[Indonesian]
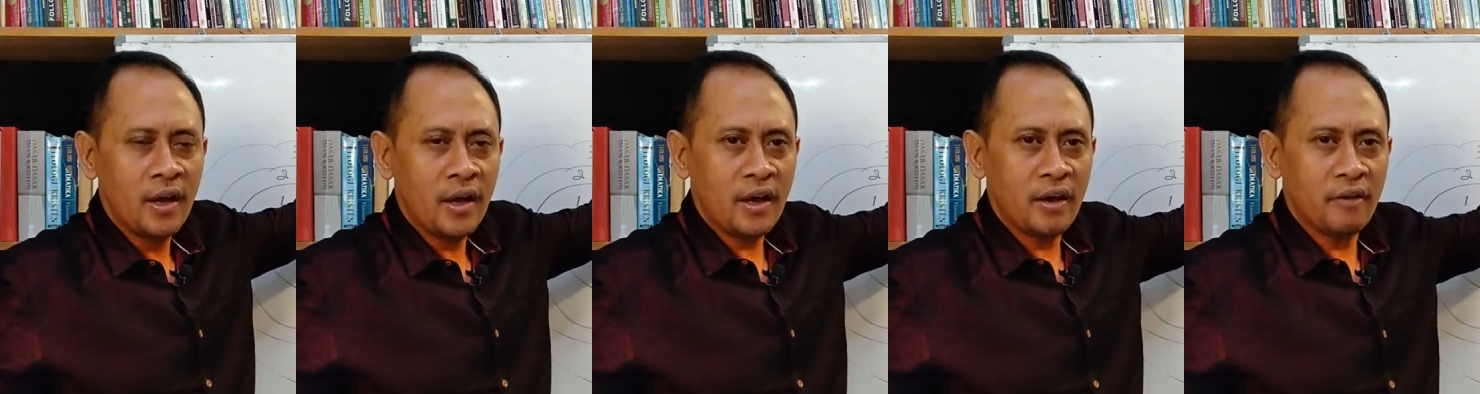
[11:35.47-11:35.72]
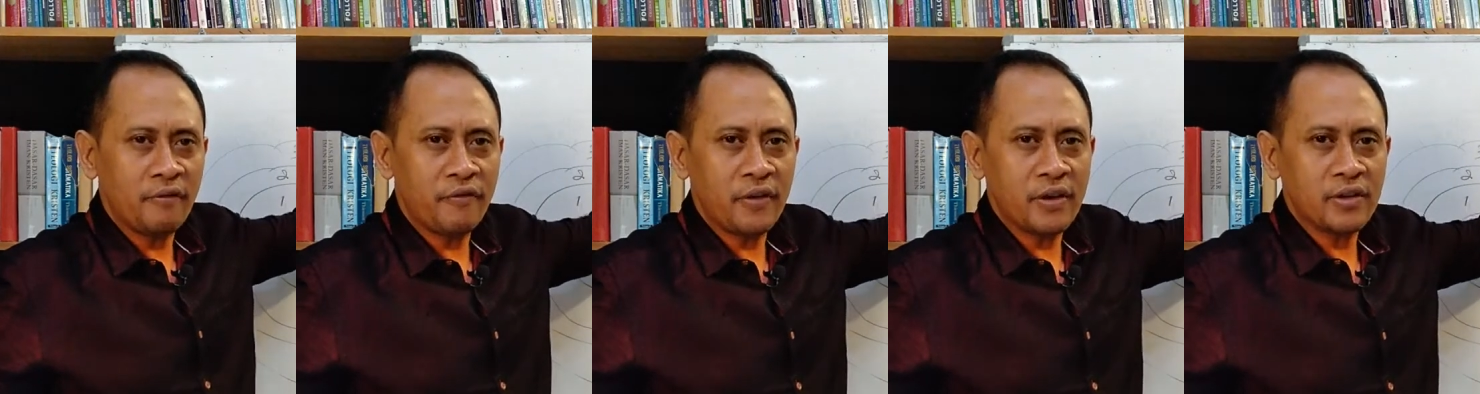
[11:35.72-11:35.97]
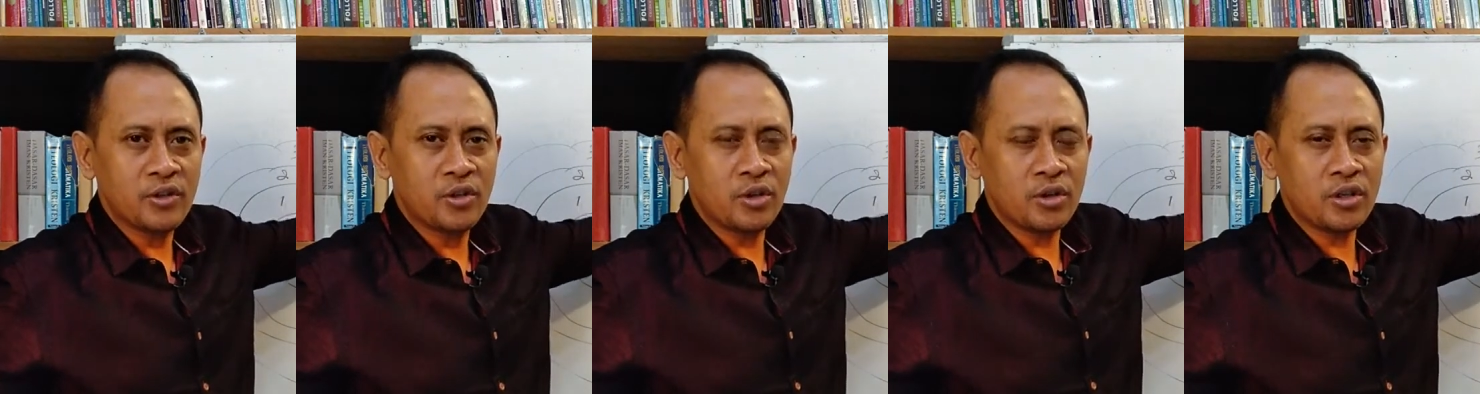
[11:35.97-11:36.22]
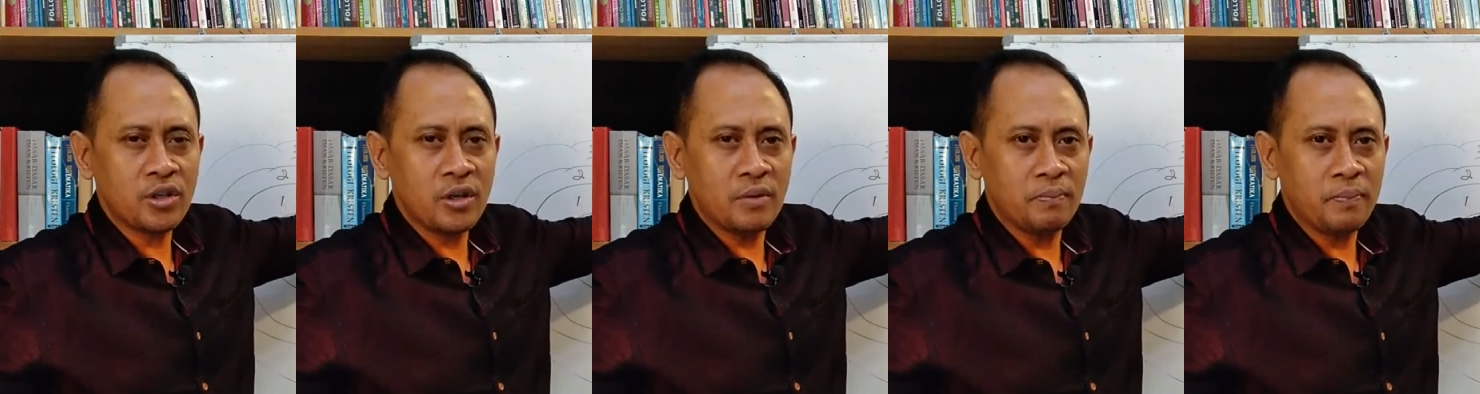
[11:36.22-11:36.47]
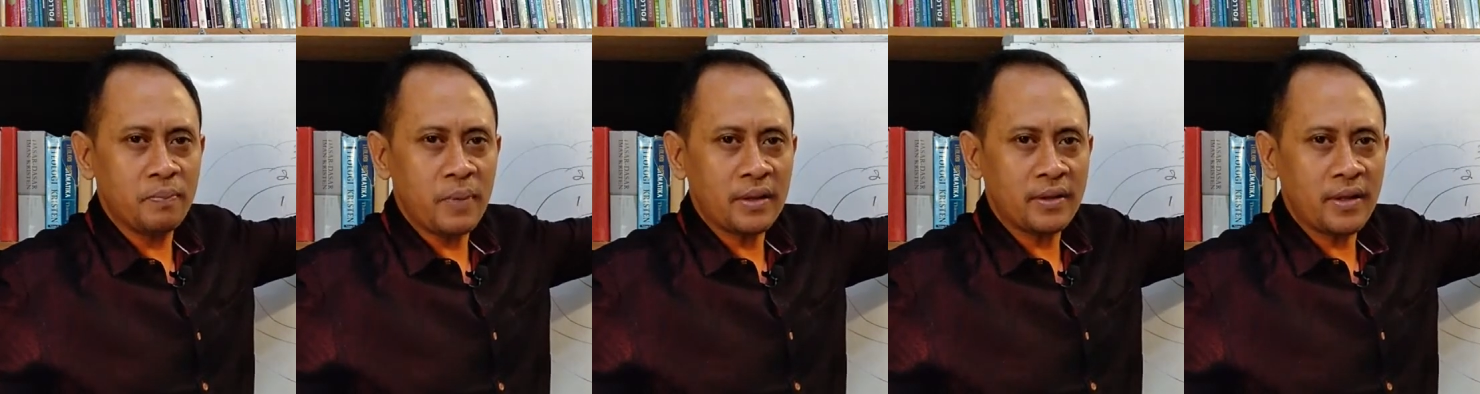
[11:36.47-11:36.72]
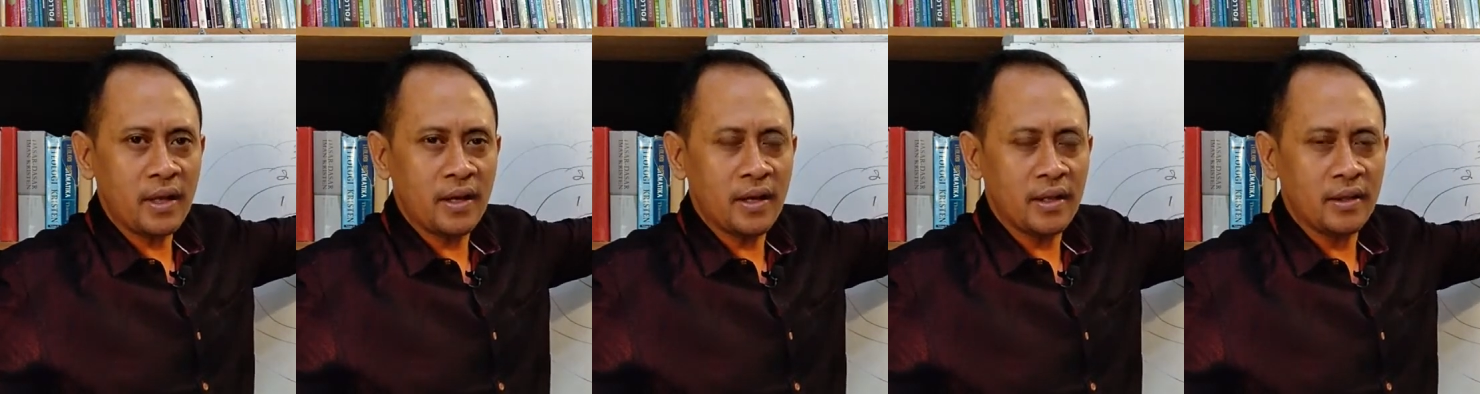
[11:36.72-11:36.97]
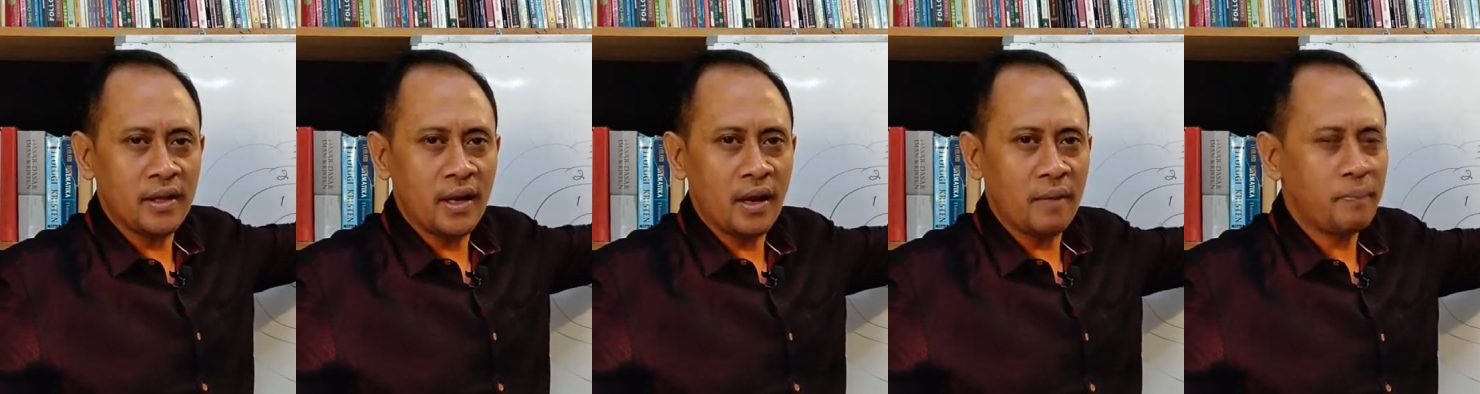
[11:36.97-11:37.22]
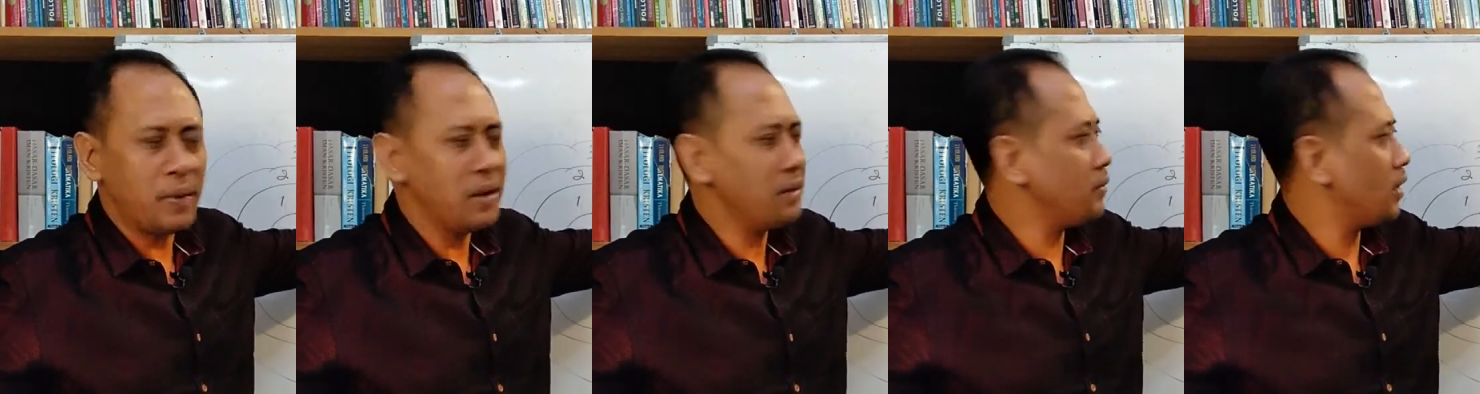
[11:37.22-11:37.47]
Efesus 4 ayat 8
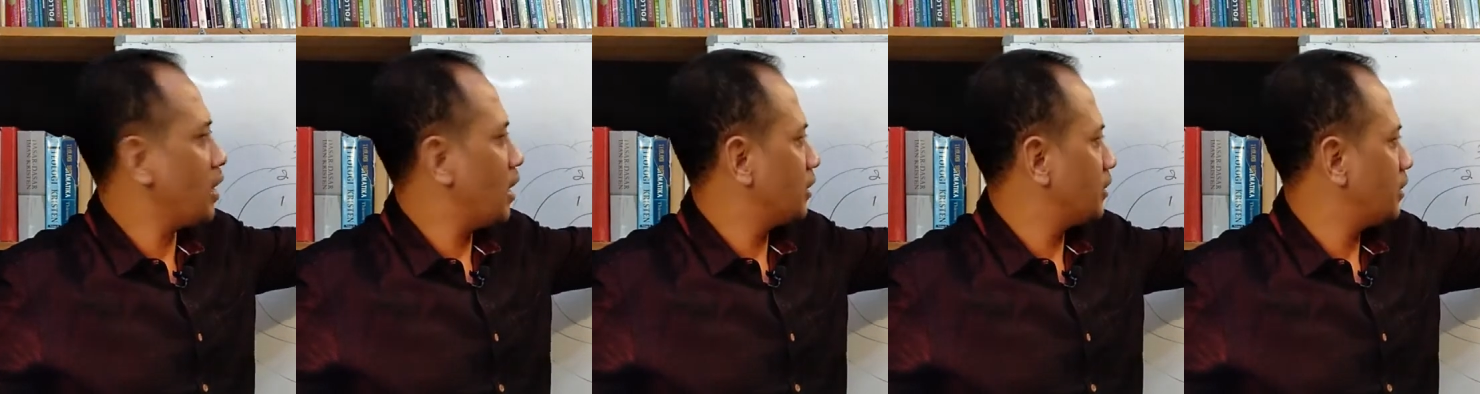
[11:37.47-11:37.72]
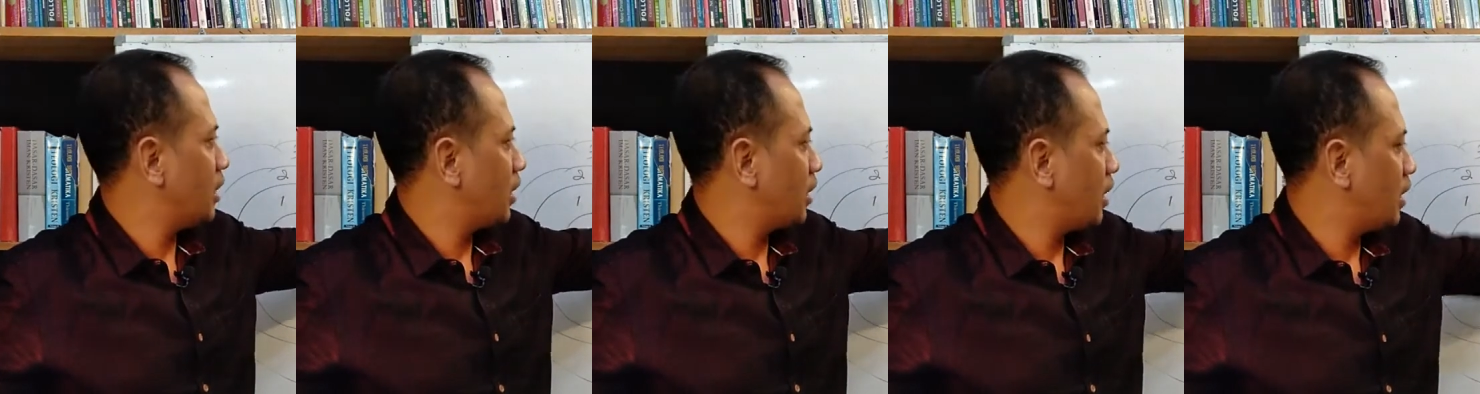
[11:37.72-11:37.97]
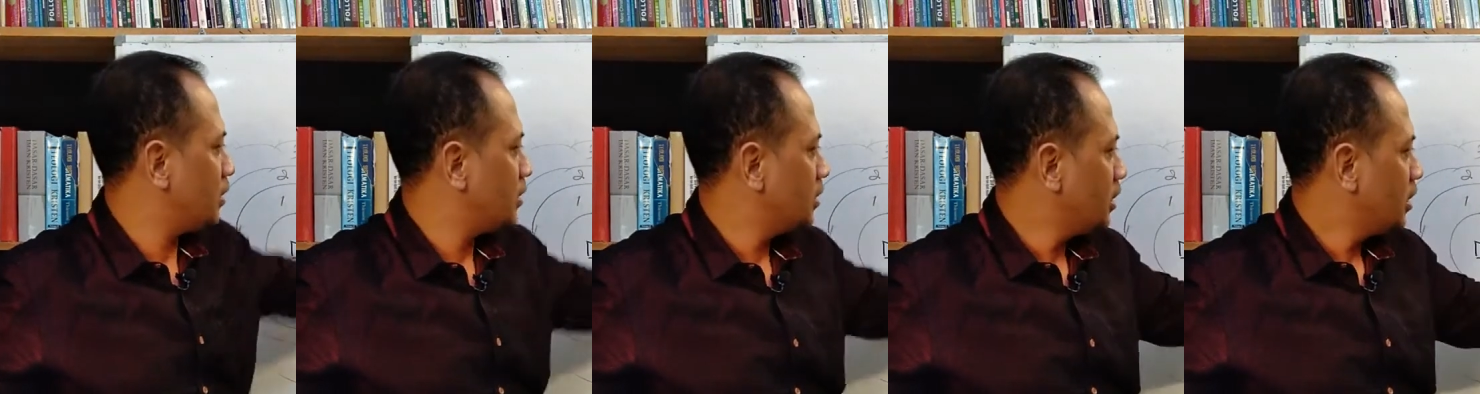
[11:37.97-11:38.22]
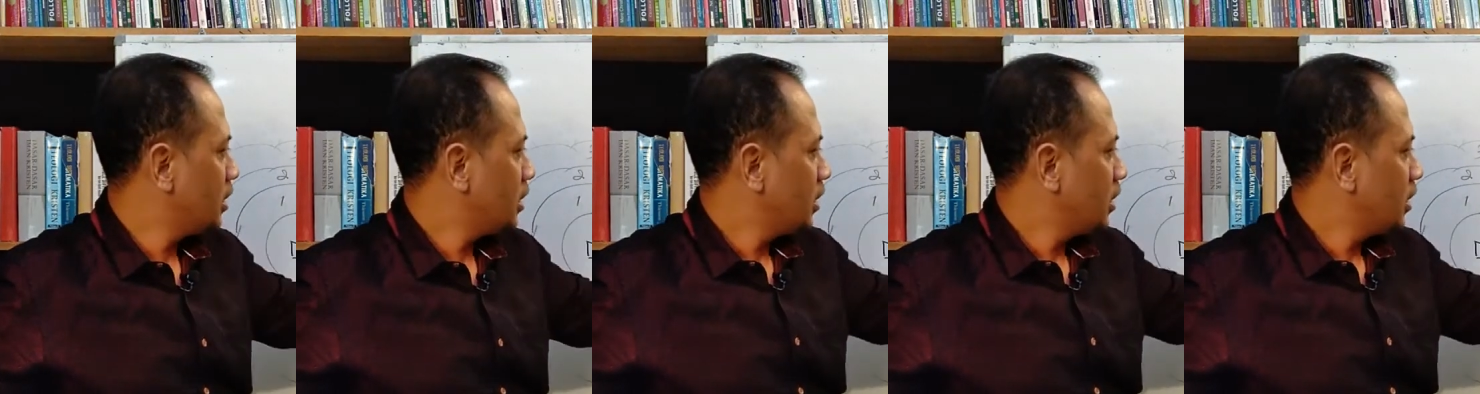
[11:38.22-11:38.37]
mengatakan,